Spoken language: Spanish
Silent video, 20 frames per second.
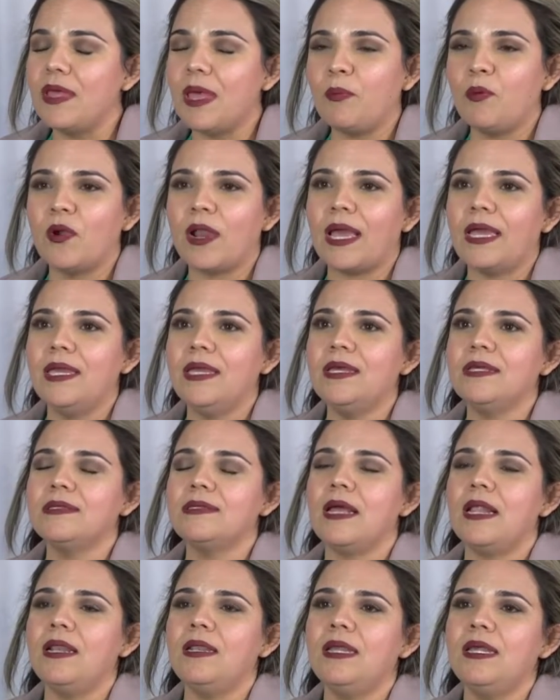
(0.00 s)
por ahí
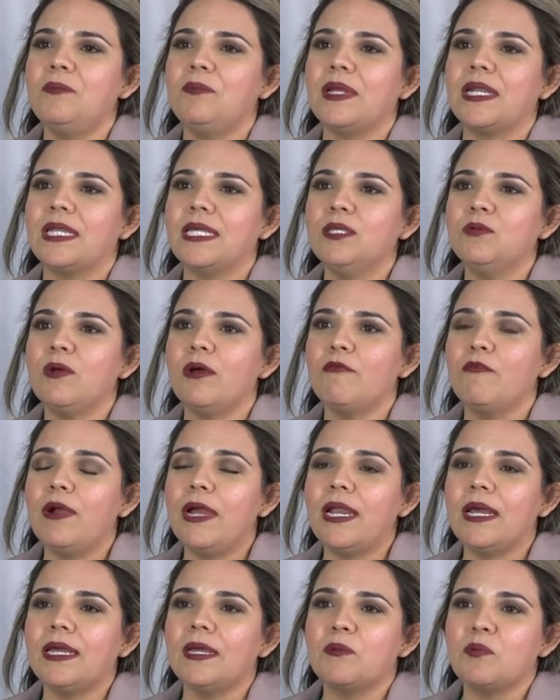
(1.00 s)
está el perrito
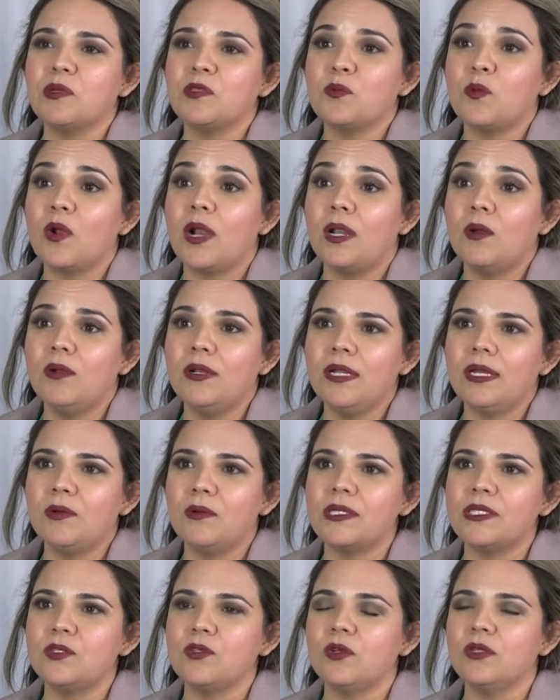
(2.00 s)
afuera que pues por alguna
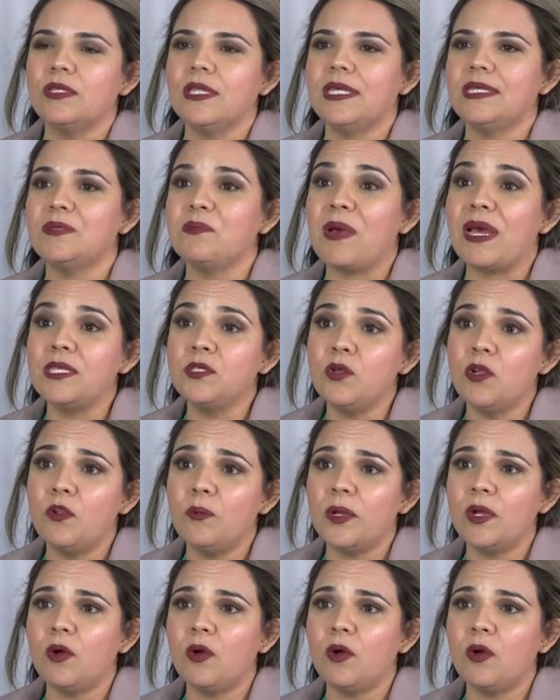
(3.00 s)
cuestión de espacio a lo